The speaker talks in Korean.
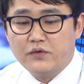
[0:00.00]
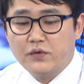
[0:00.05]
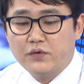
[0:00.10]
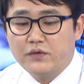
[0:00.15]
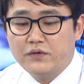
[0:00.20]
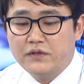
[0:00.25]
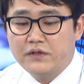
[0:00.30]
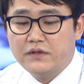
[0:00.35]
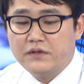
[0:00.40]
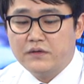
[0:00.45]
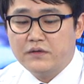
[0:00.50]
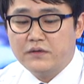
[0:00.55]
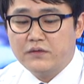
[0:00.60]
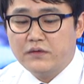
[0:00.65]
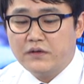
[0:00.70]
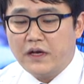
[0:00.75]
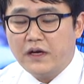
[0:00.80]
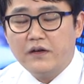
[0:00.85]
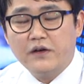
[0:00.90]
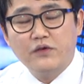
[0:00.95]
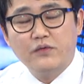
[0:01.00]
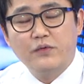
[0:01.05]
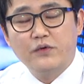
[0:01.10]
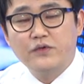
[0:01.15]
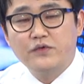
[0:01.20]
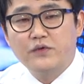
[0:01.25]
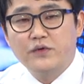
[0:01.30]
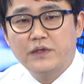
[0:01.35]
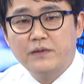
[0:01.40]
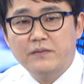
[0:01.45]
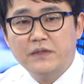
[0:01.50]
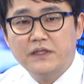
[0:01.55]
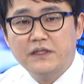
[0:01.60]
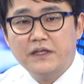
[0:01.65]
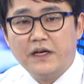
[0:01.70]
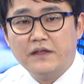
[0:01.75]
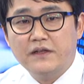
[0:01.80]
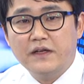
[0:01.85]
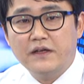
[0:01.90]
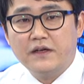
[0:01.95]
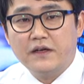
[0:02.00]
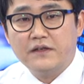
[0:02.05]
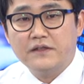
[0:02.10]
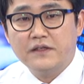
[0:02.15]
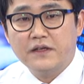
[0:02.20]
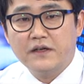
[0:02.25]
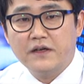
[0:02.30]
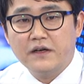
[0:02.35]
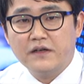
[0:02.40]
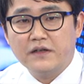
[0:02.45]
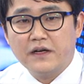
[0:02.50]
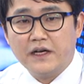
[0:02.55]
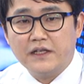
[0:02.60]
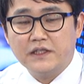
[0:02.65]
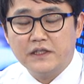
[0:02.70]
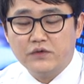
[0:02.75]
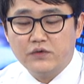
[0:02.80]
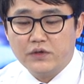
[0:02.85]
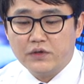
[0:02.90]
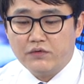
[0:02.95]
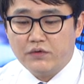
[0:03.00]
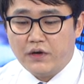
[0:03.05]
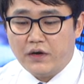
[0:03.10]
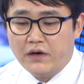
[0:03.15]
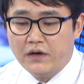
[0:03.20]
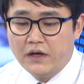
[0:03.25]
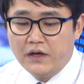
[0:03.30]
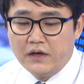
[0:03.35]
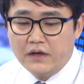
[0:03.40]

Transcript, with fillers: 좋다라고 보기엔좀 힘들지 않나라는 생각을 가지고 있고요.